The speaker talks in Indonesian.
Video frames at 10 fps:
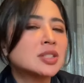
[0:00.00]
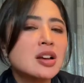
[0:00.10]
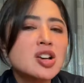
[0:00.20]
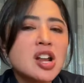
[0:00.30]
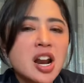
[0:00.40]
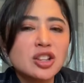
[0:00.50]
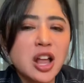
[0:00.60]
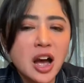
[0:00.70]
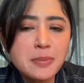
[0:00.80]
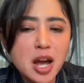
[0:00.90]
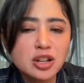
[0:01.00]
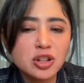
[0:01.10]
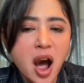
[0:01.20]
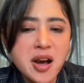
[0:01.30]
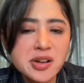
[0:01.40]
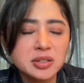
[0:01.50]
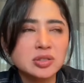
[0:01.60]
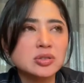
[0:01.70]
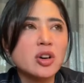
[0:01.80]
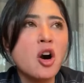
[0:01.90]
kalau giliran tangkap nangis
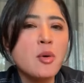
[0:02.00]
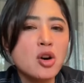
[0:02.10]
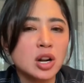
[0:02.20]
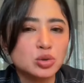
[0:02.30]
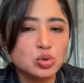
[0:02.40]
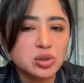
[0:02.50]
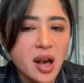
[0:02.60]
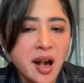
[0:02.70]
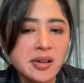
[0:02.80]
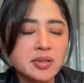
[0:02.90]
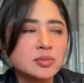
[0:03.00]
nangis ngomong orang susah